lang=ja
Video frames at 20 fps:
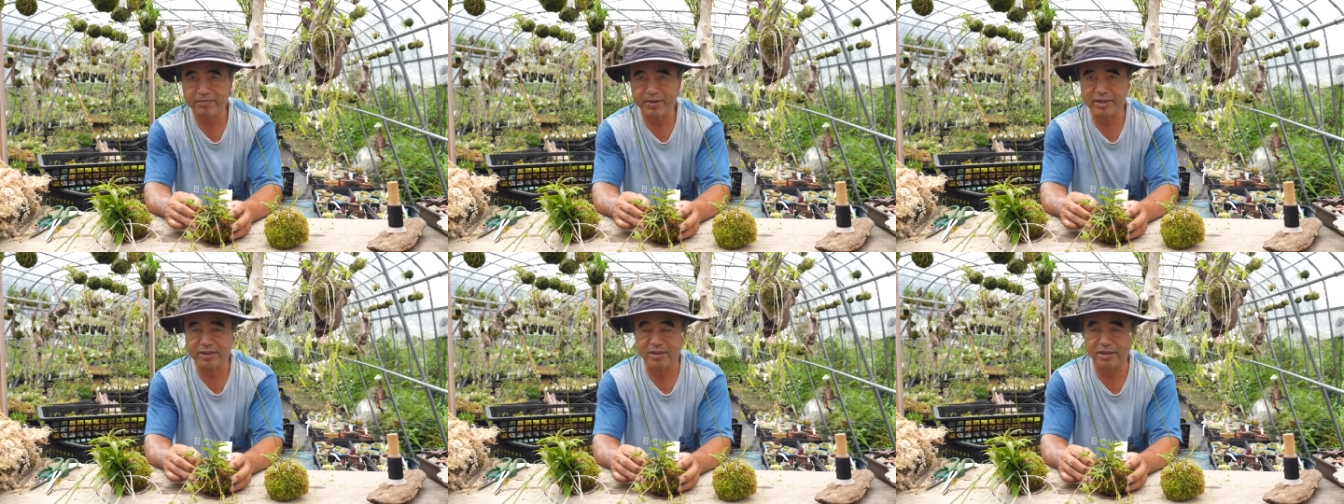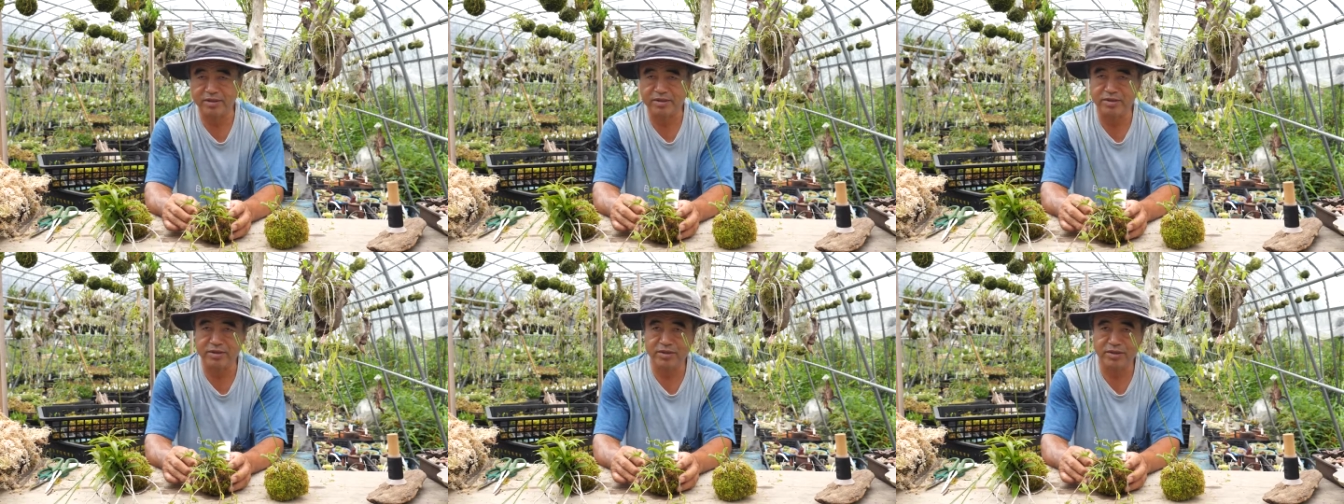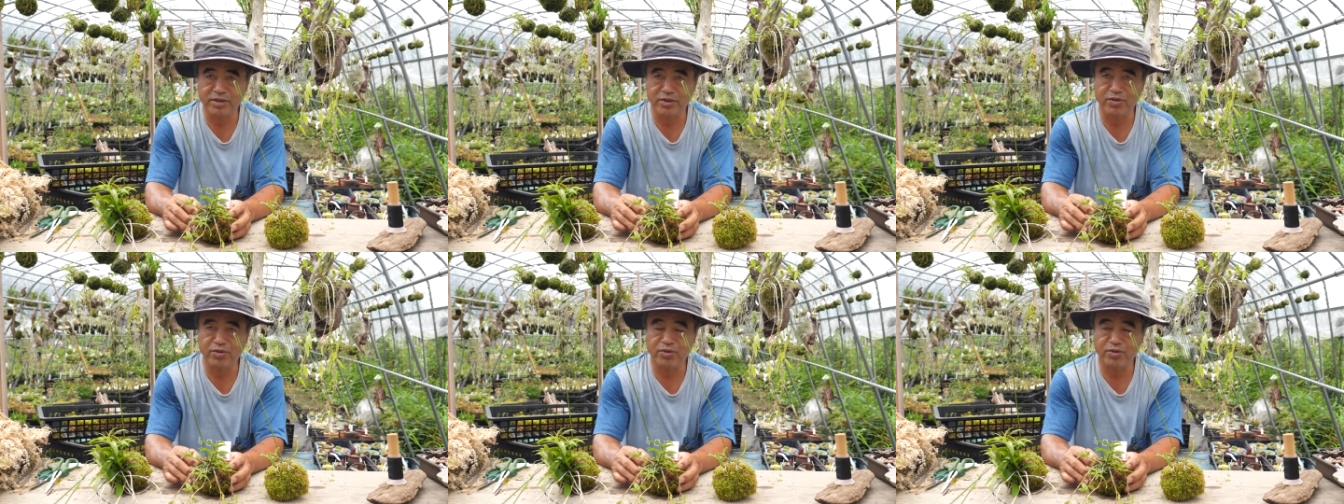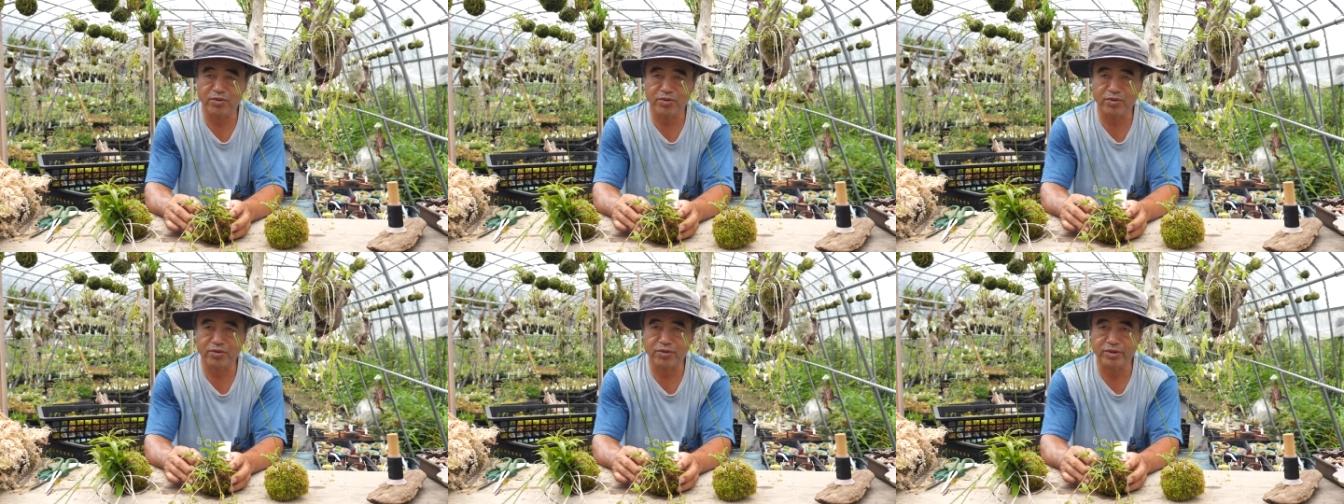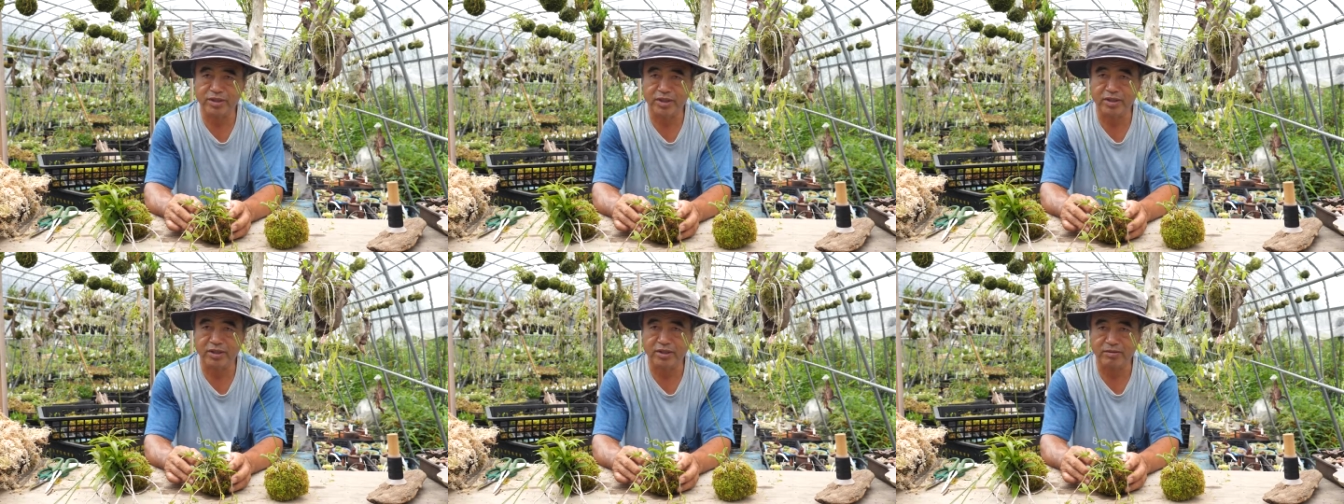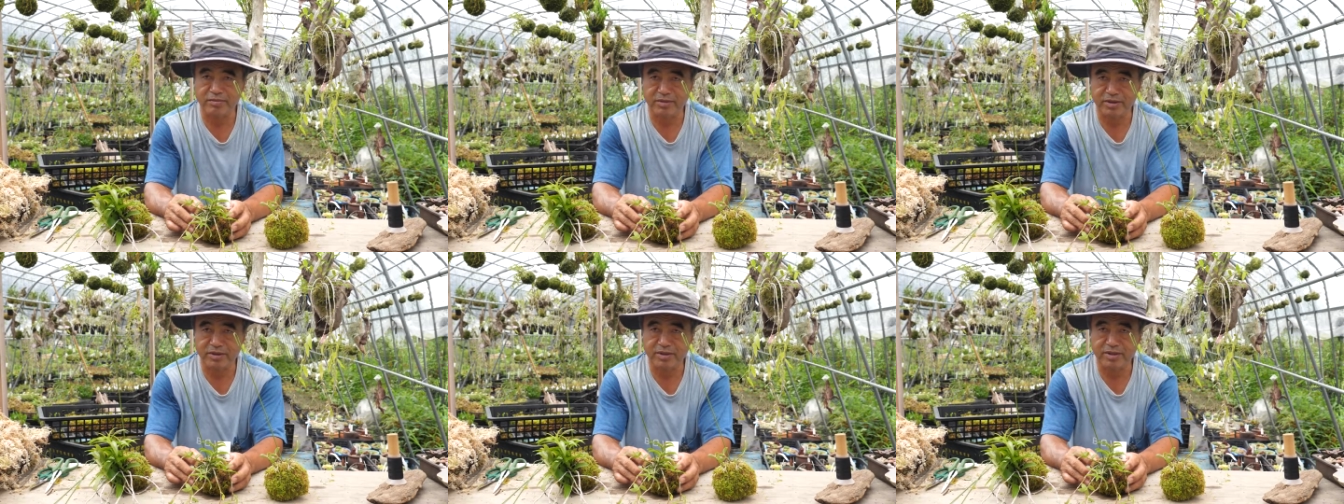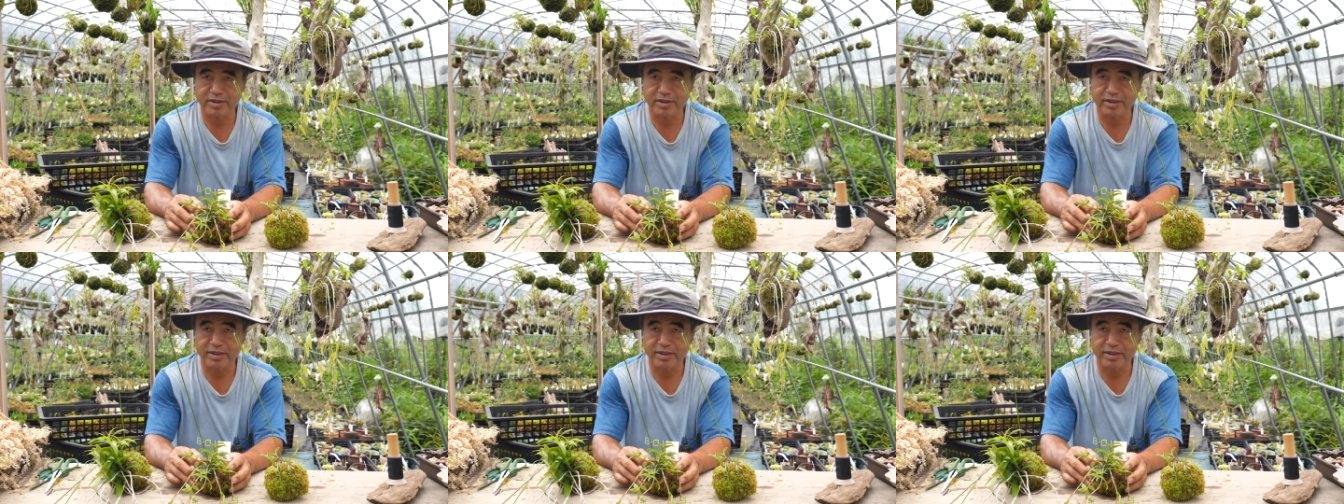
ぱい咲く肥料を入れています、